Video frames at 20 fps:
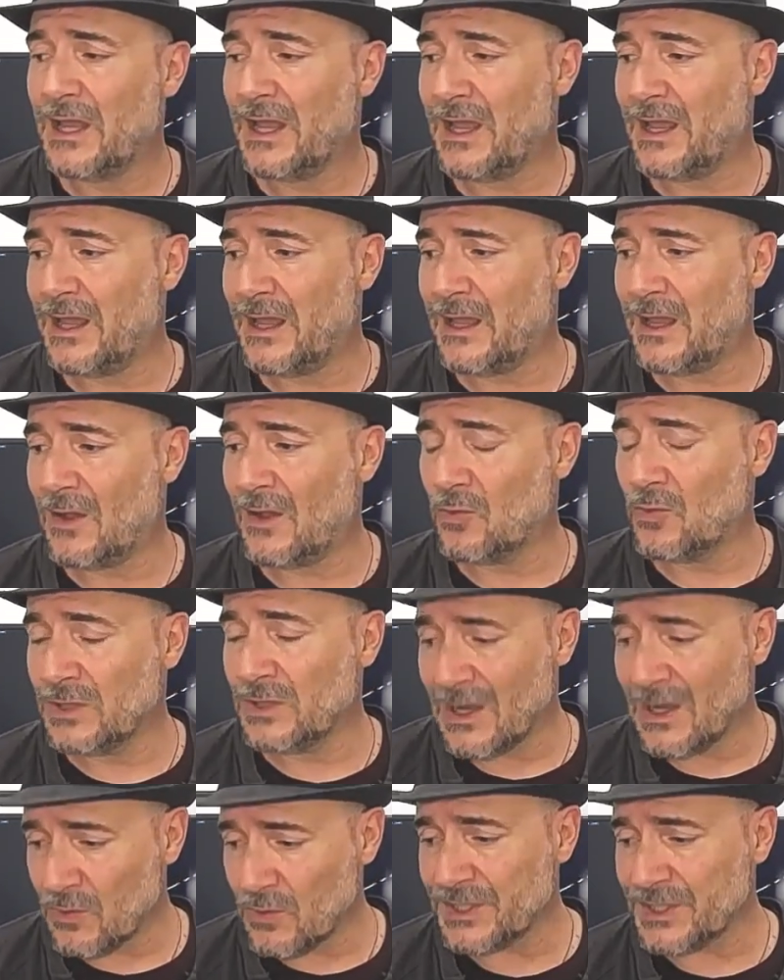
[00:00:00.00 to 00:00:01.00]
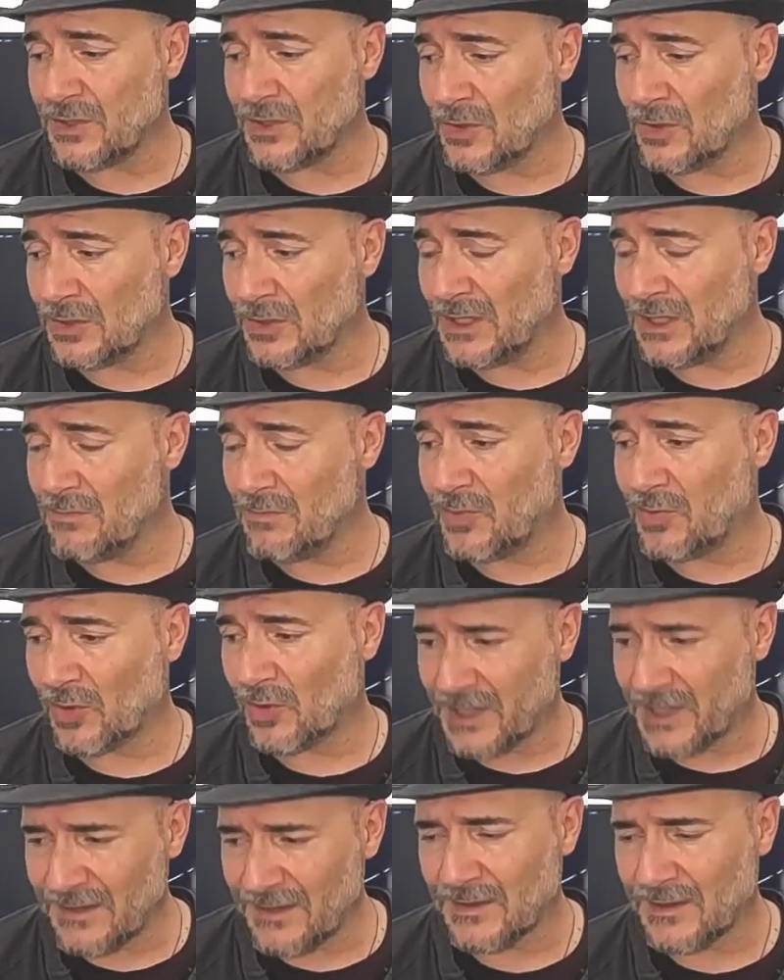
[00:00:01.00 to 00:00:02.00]
Eh, una cuestión
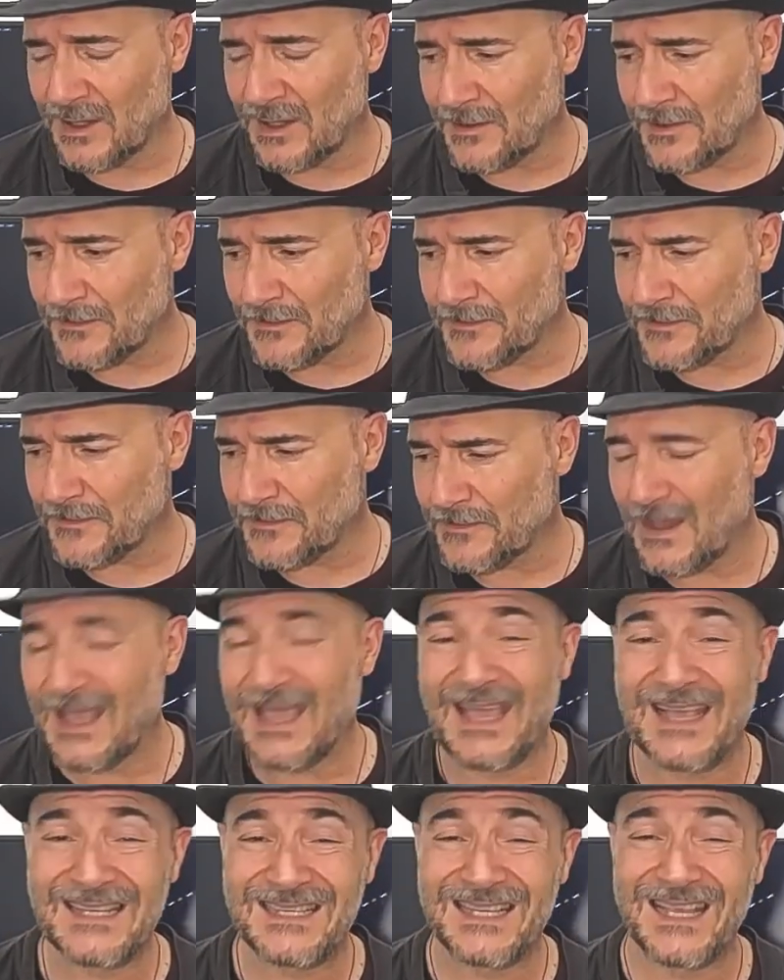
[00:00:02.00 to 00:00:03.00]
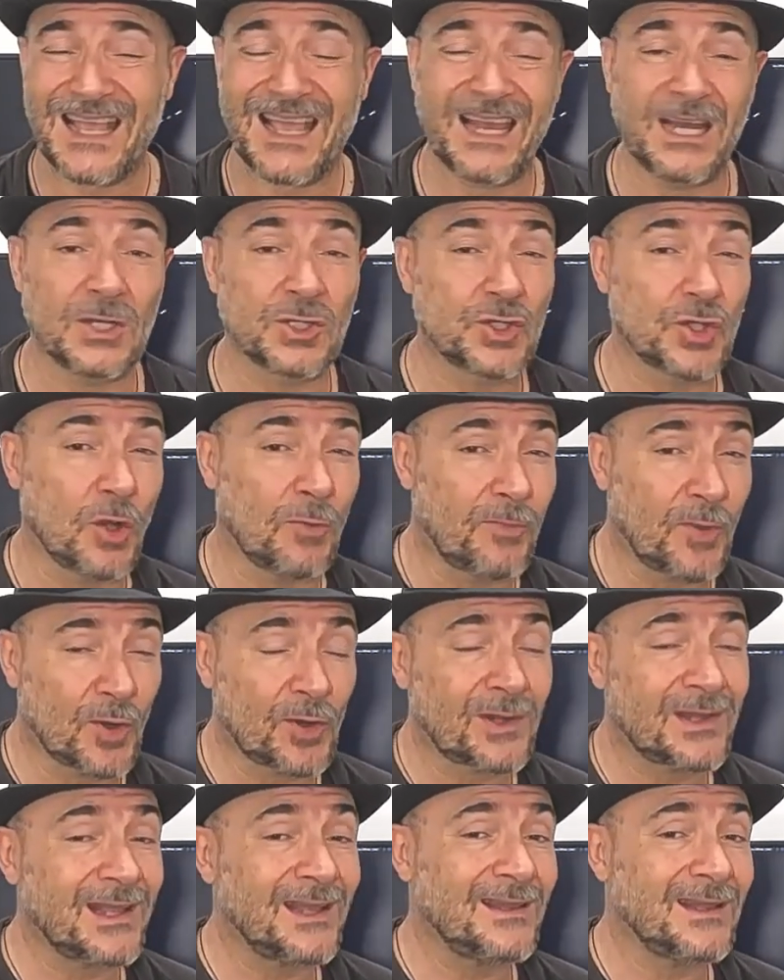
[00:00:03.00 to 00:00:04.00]
importante es el
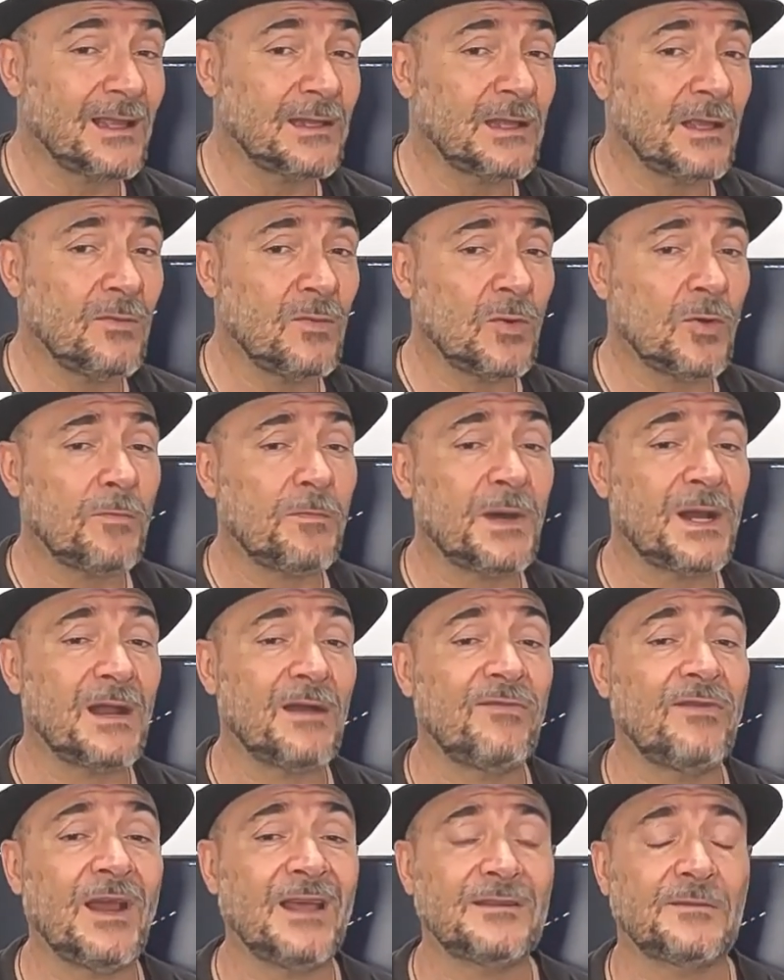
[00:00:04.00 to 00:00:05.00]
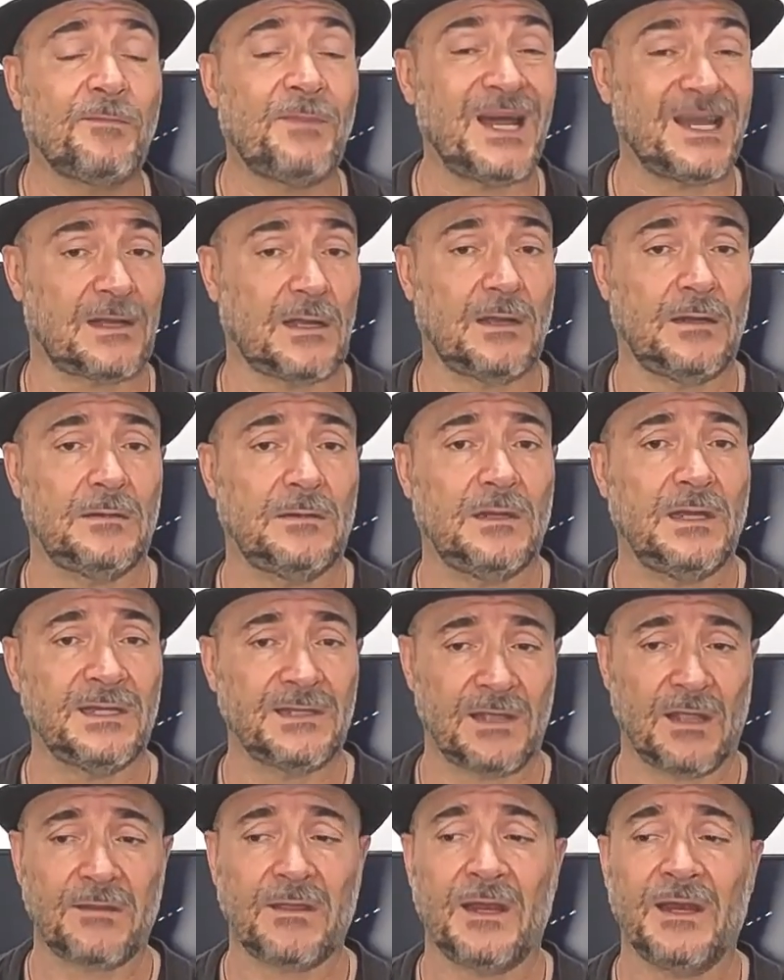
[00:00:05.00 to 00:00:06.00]
soporte nativo para Flatpak.
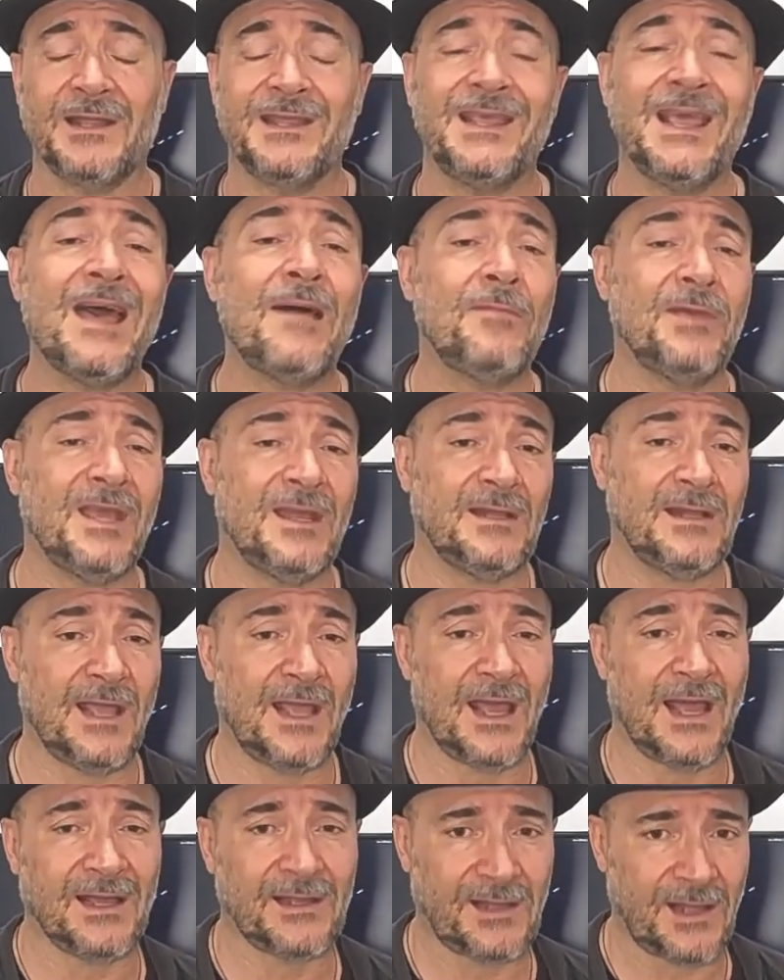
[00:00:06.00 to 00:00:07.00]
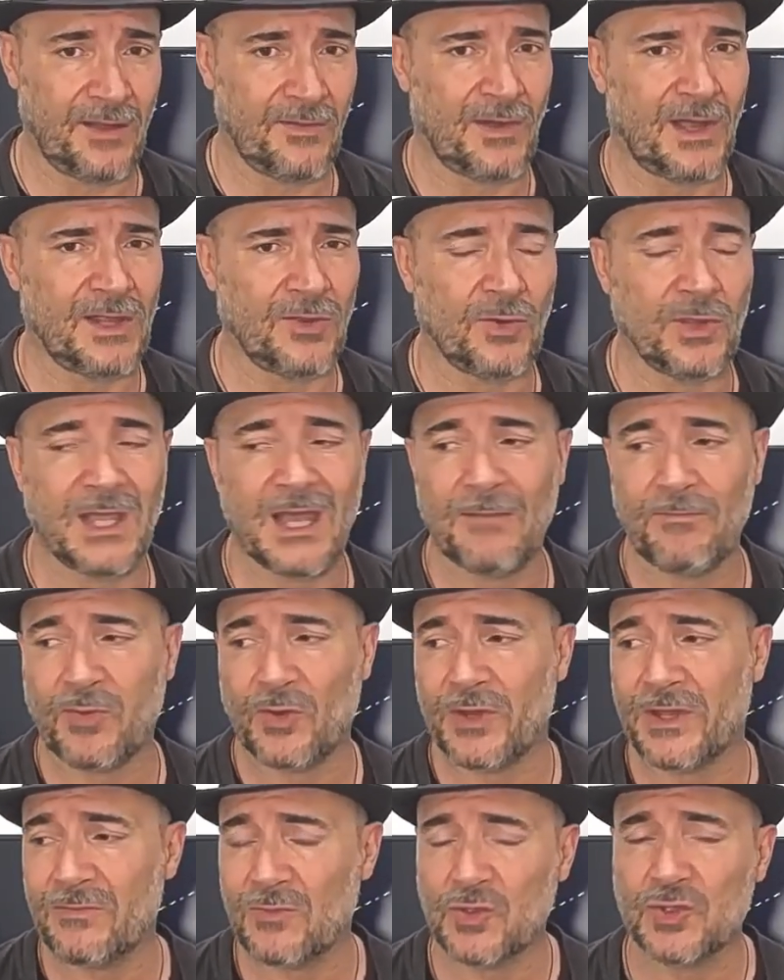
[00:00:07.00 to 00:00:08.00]
Es decir, ya viene activado, ya
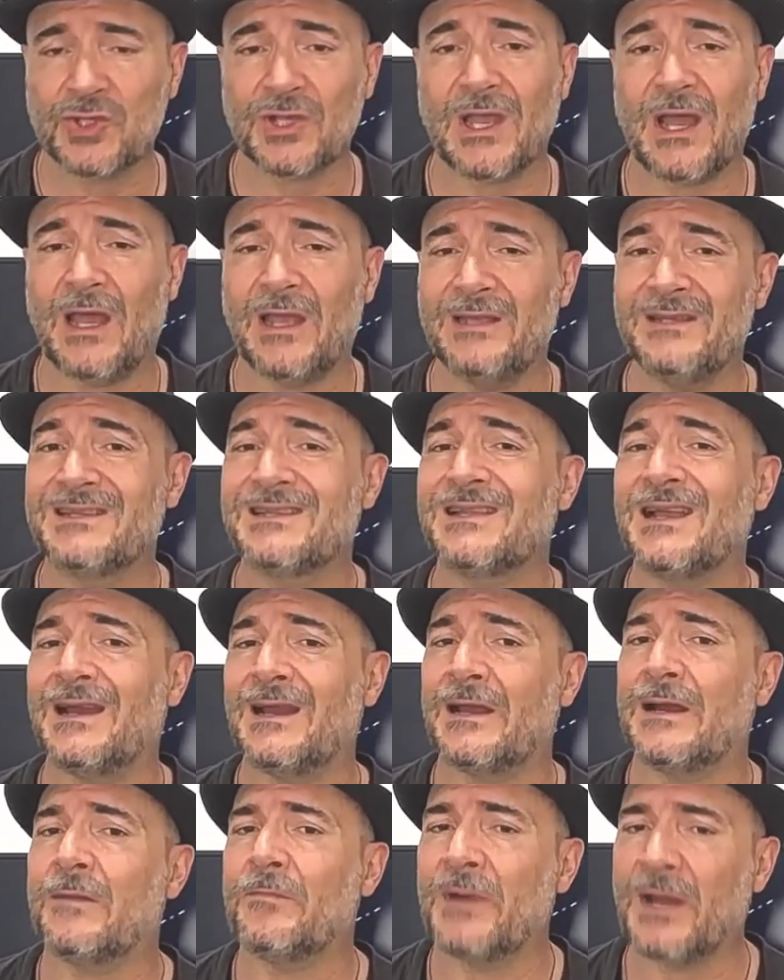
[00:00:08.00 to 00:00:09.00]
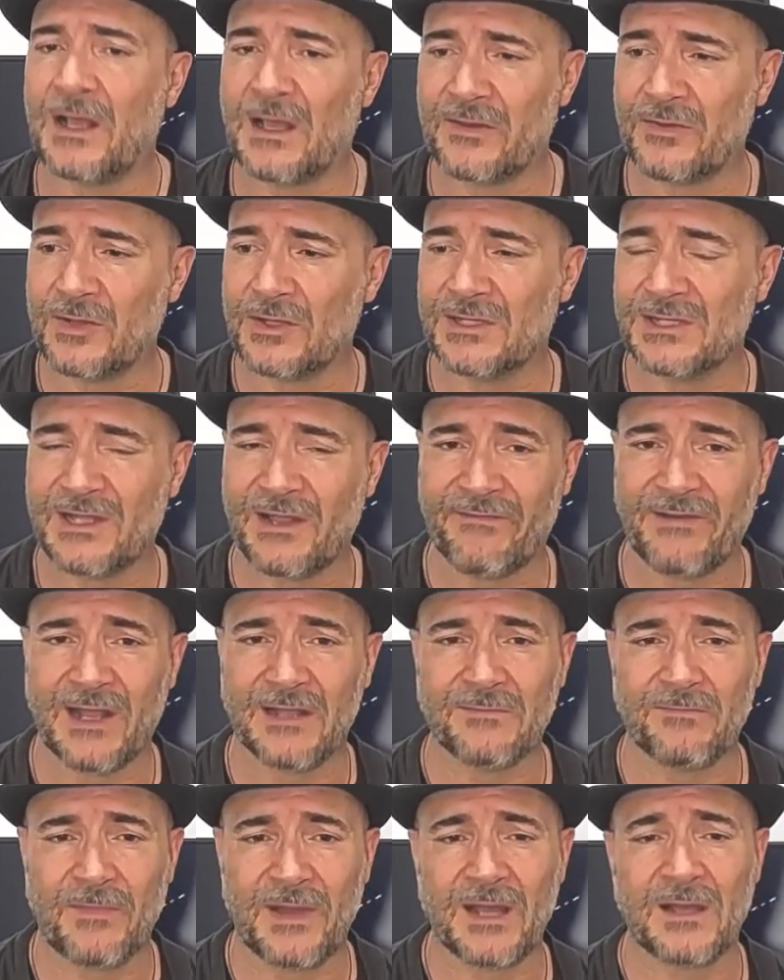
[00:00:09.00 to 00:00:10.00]
podemos instalar aplicaciones de
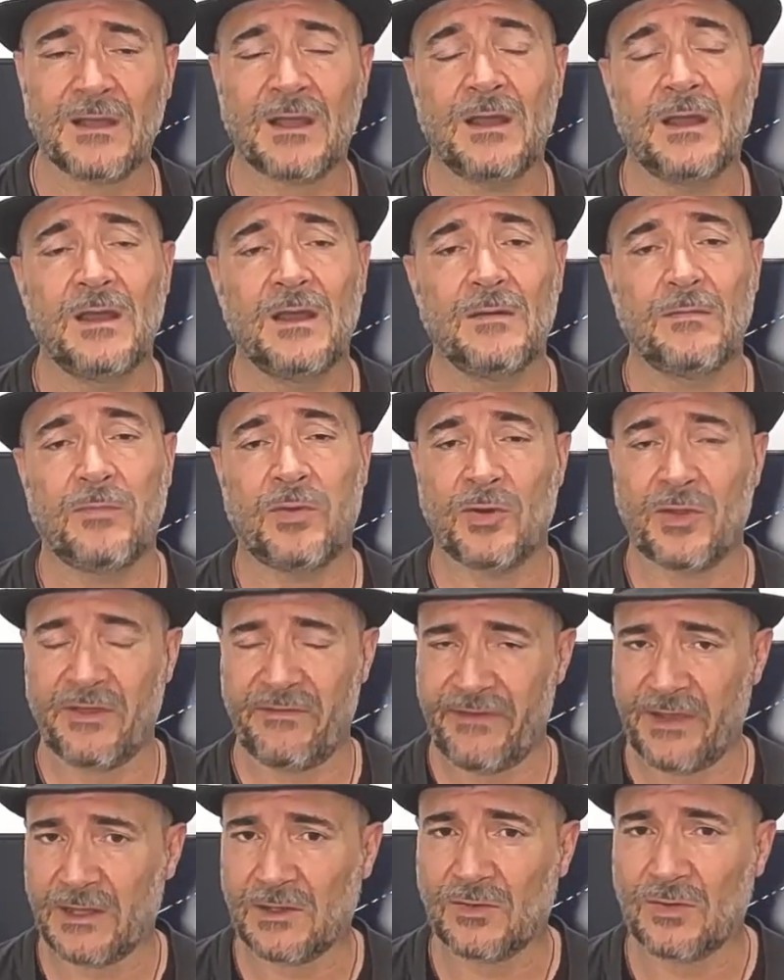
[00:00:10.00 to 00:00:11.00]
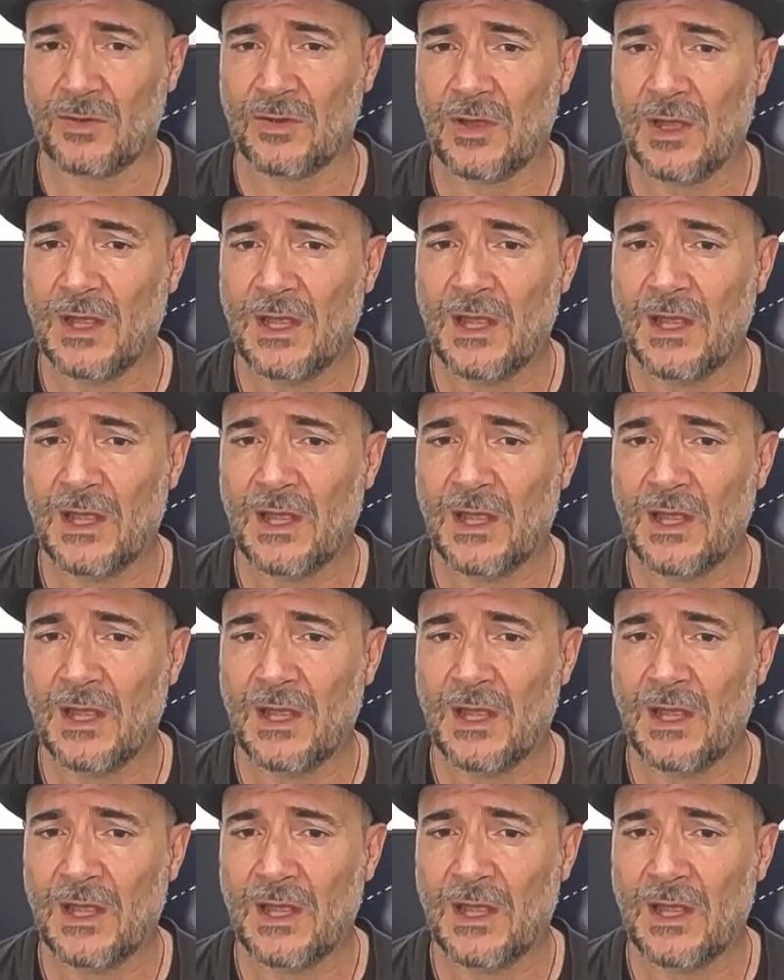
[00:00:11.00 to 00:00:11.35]
Flatpak por defecto,